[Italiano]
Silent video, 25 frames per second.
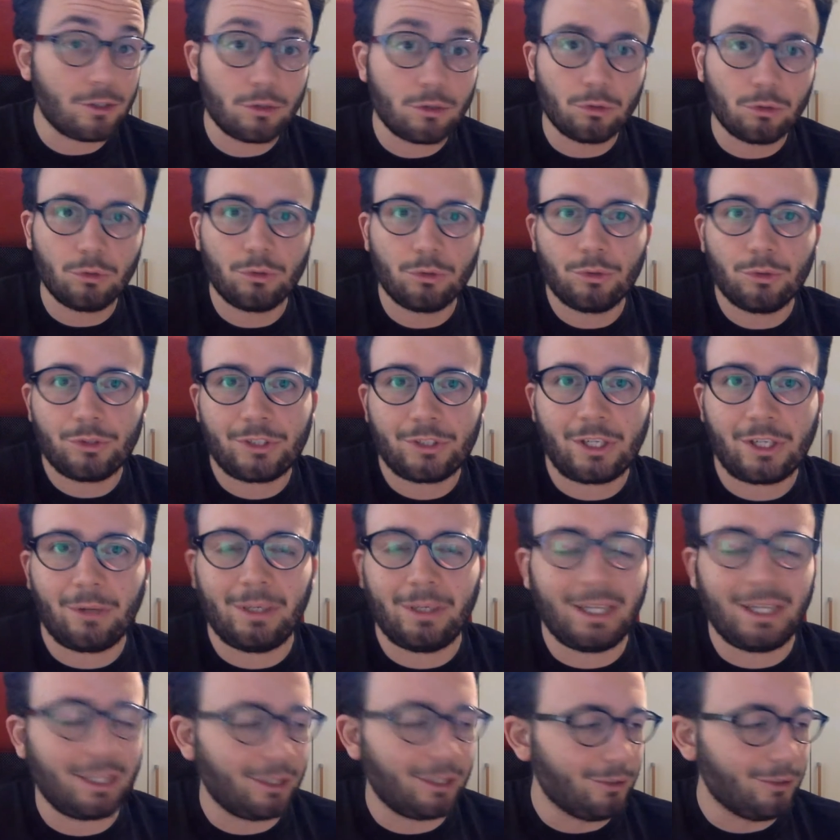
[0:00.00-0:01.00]
Zugus è
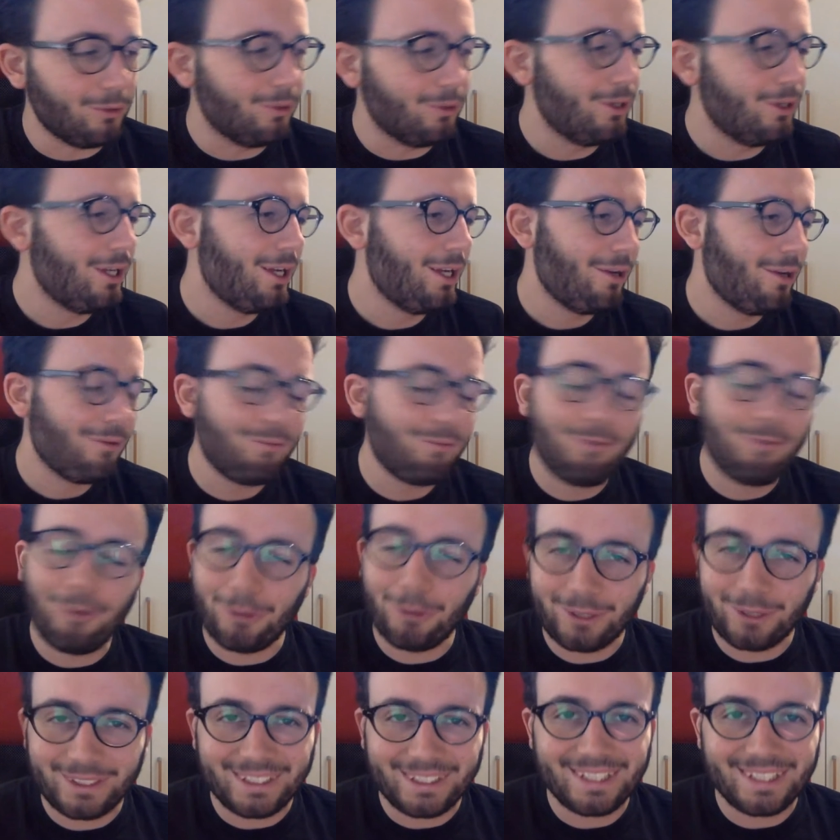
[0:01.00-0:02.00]
una crew
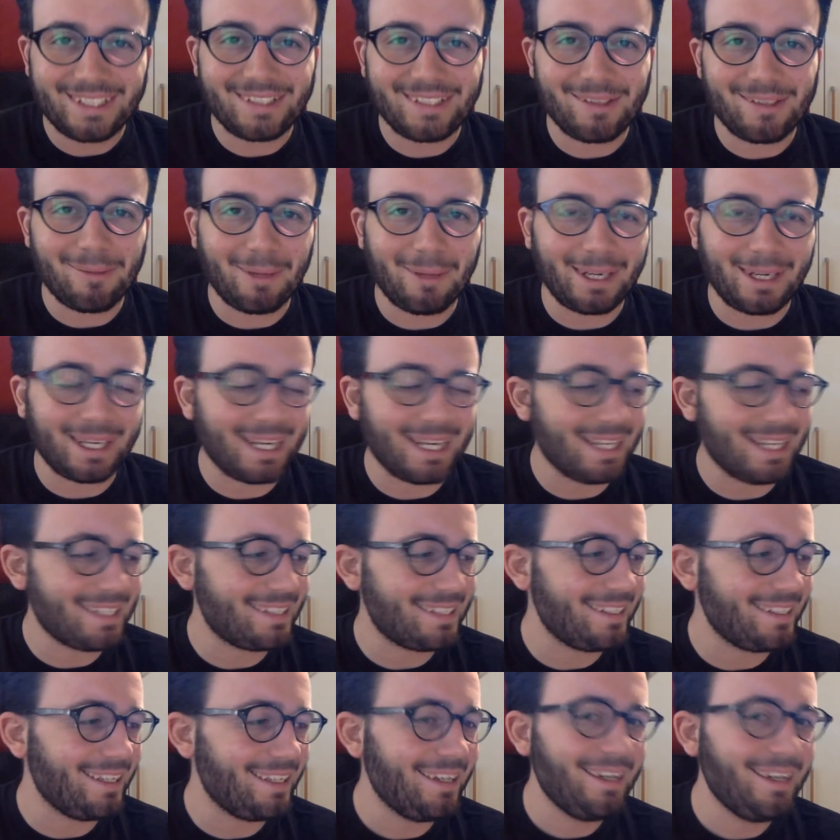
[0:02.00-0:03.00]
fortissima,
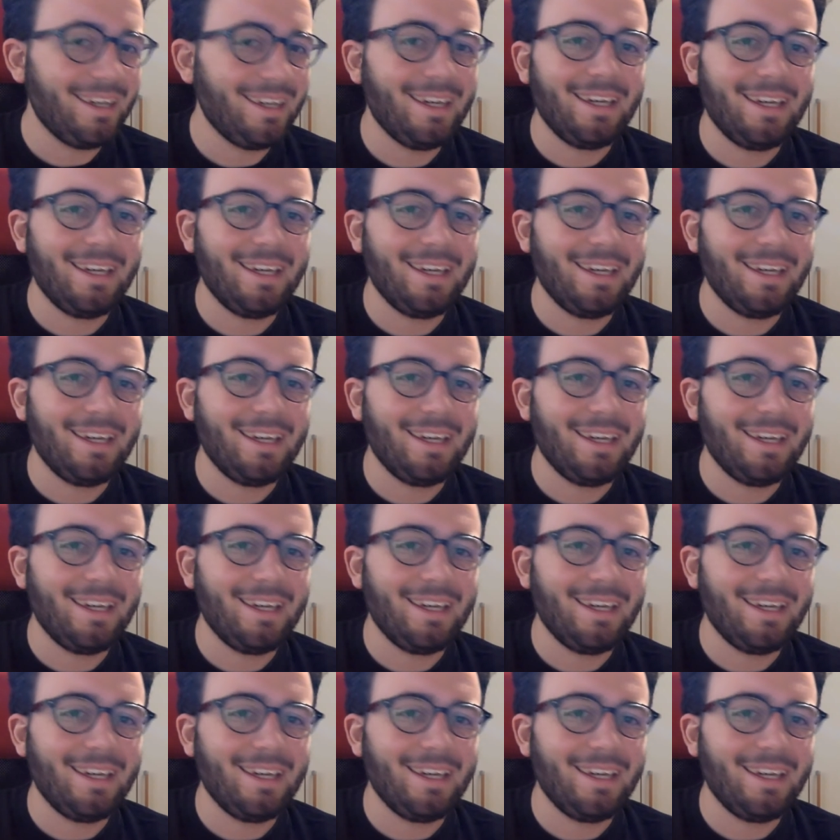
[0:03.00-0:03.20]
ragazzi.